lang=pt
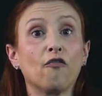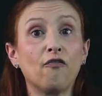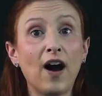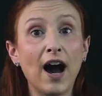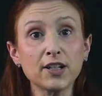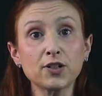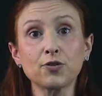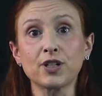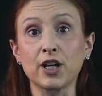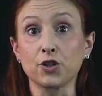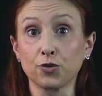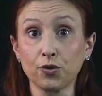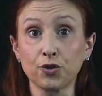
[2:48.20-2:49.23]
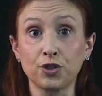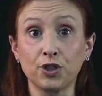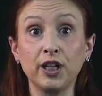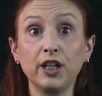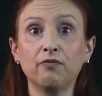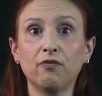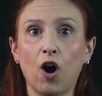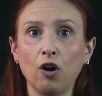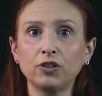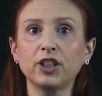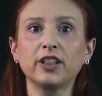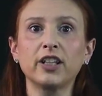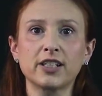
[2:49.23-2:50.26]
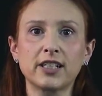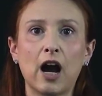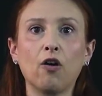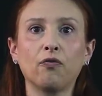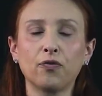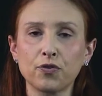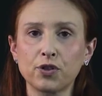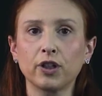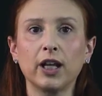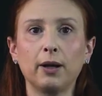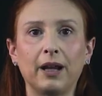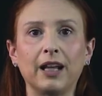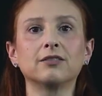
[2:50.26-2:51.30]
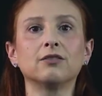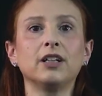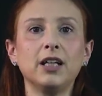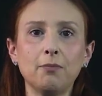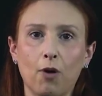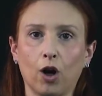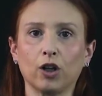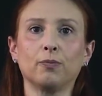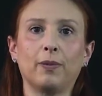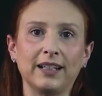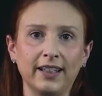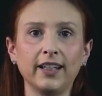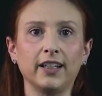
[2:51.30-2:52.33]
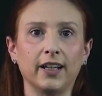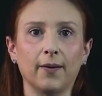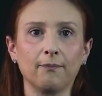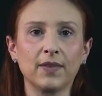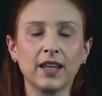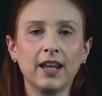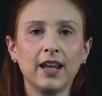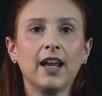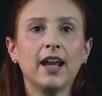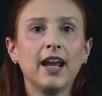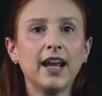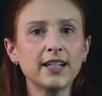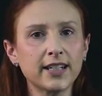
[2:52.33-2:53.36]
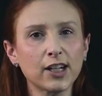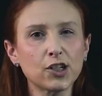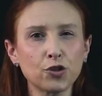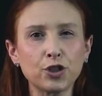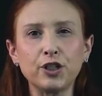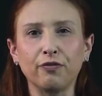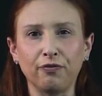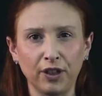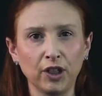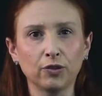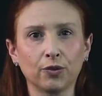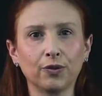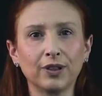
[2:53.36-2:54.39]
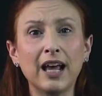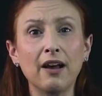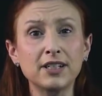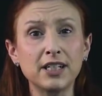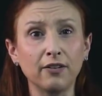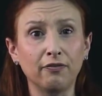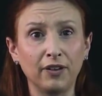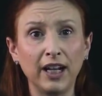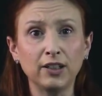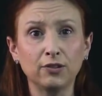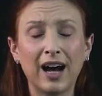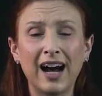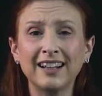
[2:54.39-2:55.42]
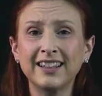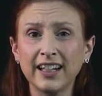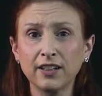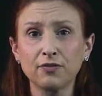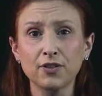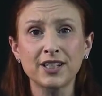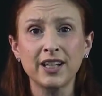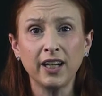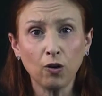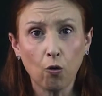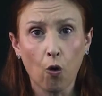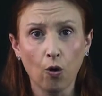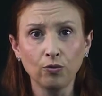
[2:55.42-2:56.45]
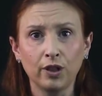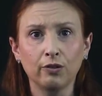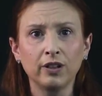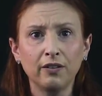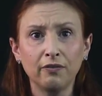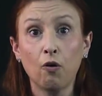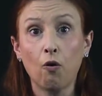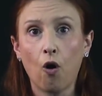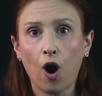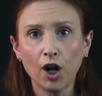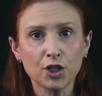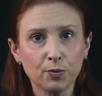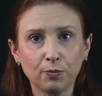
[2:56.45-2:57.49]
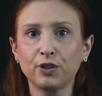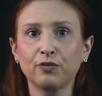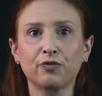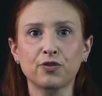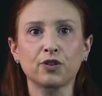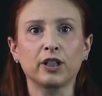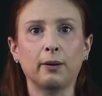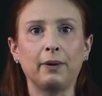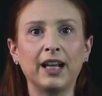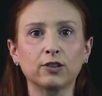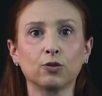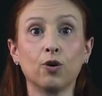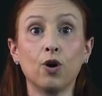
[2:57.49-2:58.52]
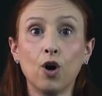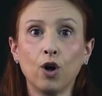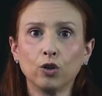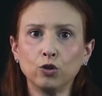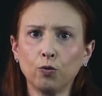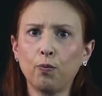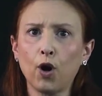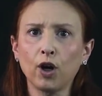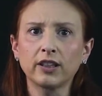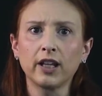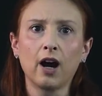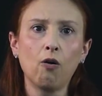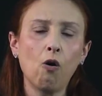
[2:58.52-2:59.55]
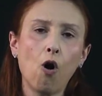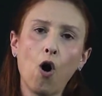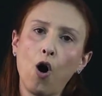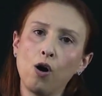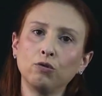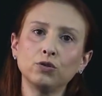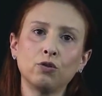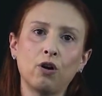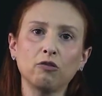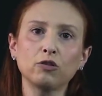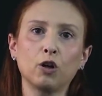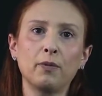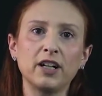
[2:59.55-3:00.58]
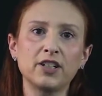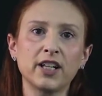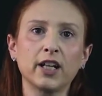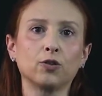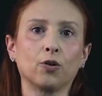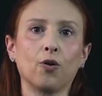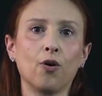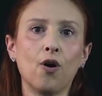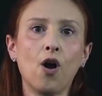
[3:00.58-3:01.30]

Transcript: faça os ajustes e volte a testar o funcionamento em modo bateria. Esse ajuste fino deve ser feito até que você encontre o nível ótimo de funcionamento do portão ou do automatizador